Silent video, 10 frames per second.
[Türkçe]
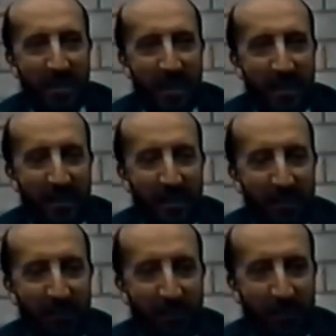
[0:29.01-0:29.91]

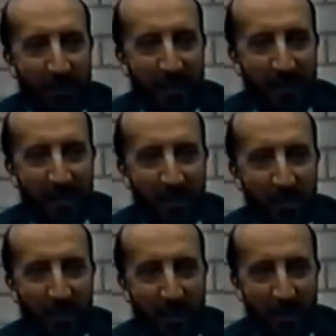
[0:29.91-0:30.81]
Cezayir'den film
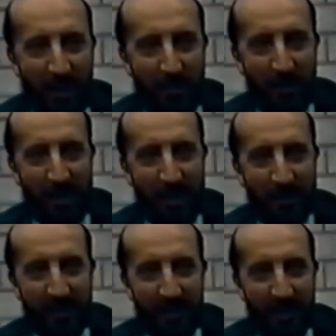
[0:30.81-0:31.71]
getirince onlar
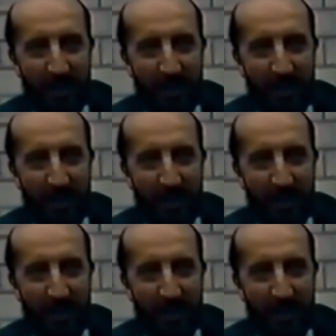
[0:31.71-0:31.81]
Hanbelidir.